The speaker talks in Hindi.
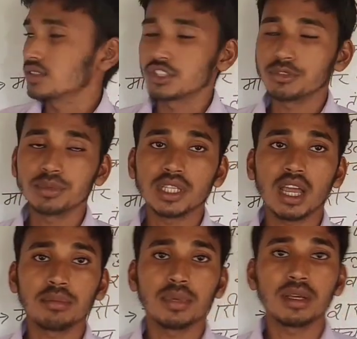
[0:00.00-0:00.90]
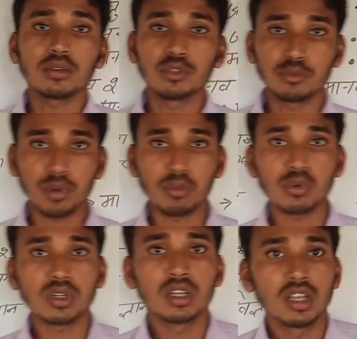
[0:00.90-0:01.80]
जीव विज्ञान में कुछ
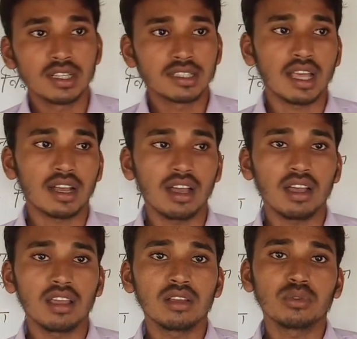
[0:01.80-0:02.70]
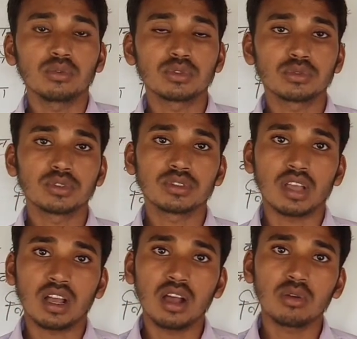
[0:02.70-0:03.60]
प्रमुख शाखा है उस
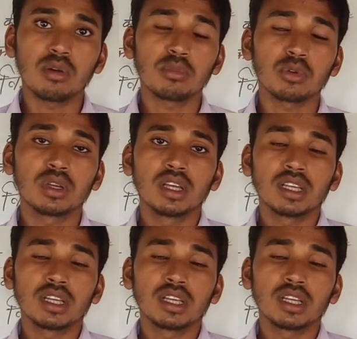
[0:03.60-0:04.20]
शाखा को हम लोग